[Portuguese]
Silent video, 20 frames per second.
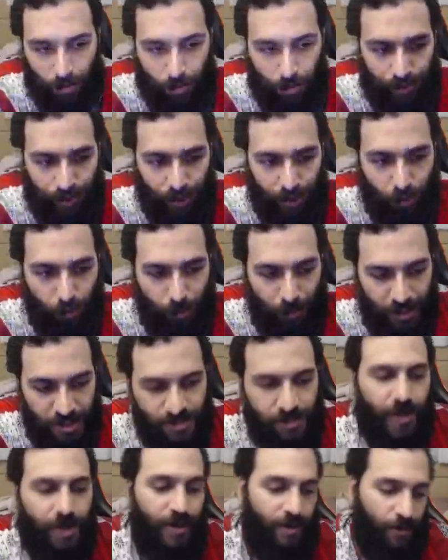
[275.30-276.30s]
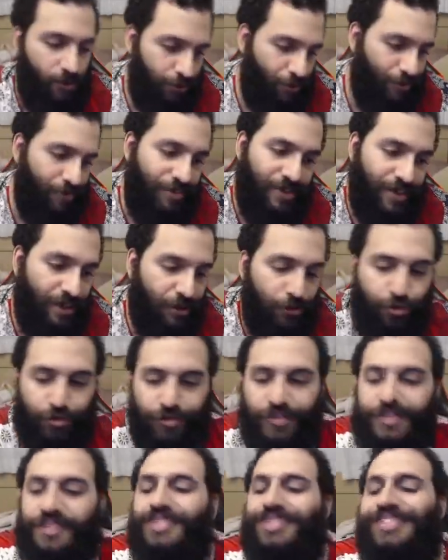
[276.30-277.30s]
boneco mais... É, eu duvido, eu
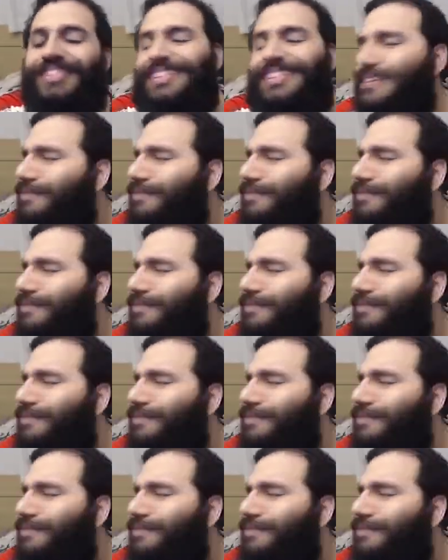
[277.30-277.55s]
duvido... De